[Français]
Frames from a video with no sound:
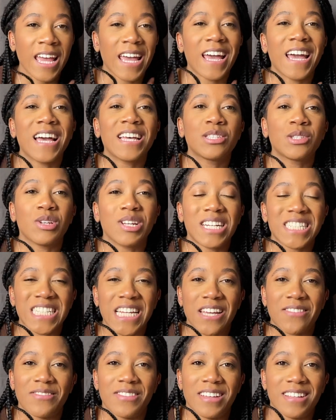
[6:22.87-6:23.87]
Et eh, celui-là,
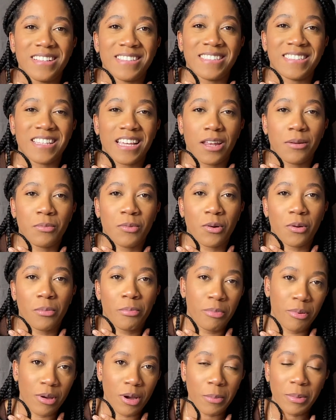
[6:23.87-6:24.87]
j'avais tellement
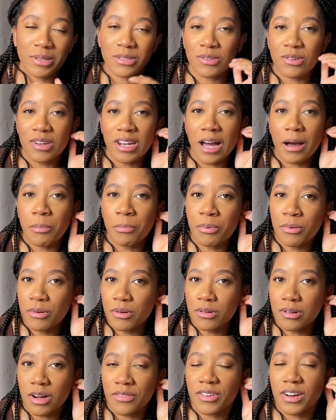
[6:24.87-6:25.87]
peur parce que la
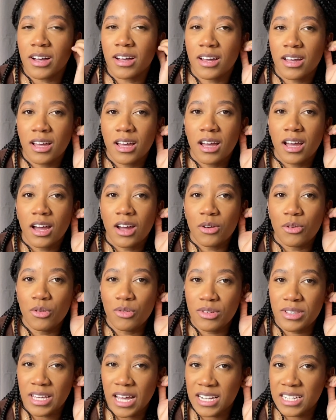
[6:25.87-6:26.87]
peau, enfin,
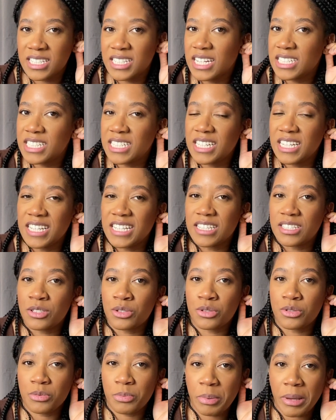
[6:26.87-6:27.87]
le cartilage, il est
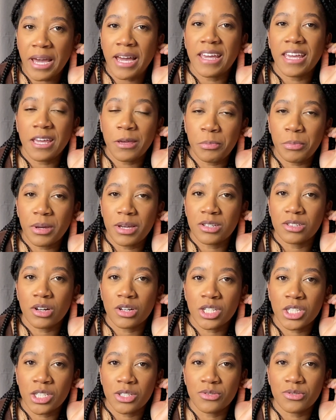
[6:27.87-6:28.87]
super épais,
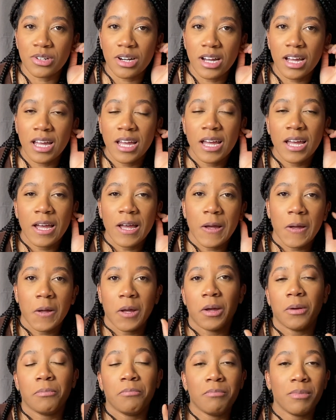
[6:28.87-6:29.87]
genre, tu vois.
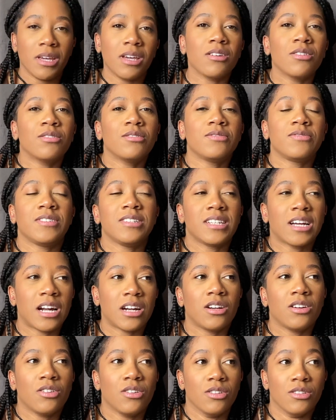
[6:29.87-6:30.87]
Mais au
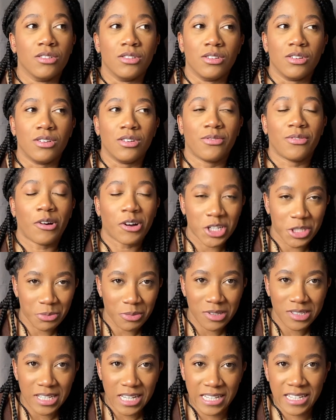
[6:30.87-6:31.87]
final, euh,
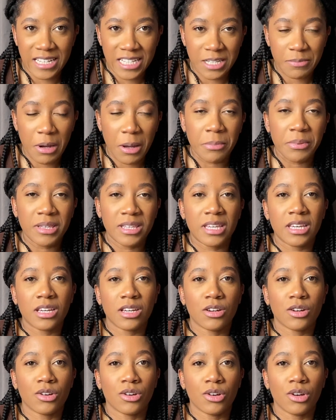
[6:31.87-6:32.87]
franchement, ça a été, ça m'a
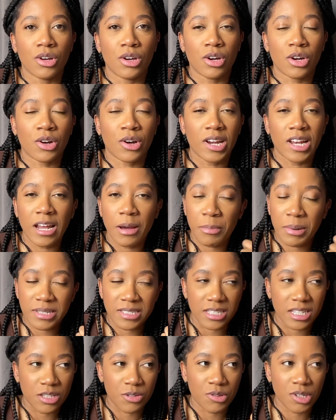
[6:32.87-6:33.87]
piqué euh, quand il a
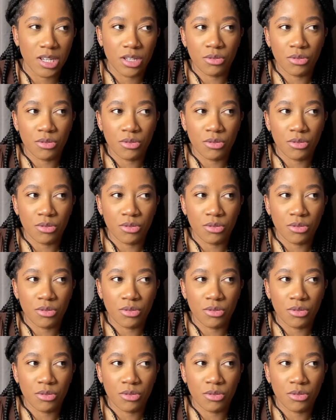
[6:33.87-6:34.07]
passé l'aiguille et